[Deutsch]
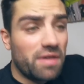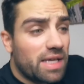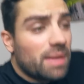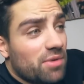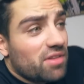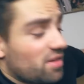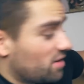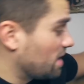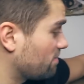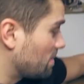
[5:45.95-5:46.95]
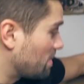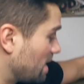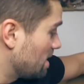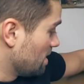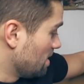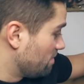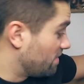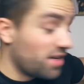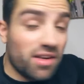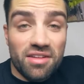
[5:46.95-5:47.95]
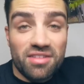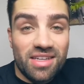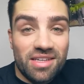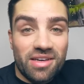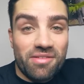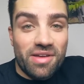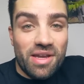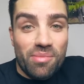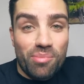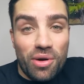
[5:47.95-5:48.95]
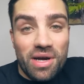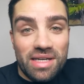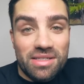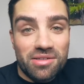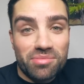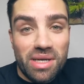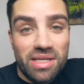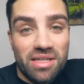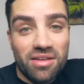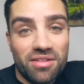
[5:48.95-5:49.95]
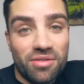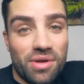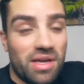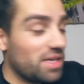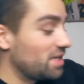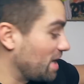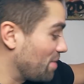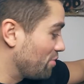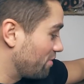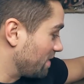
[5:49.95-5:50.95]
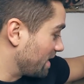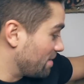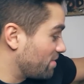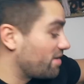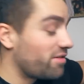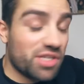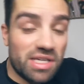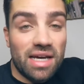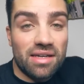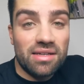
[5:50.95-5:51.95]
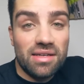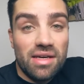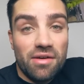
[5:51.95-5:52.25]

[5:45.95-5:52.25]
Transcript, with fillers: Vielleicht gibt es das irgendwann mal, wenn er das sieht, äh, wenn er Bock hat und in Berlin ist oder ich in Hamburg. Vielleicht kann man ja mal starten.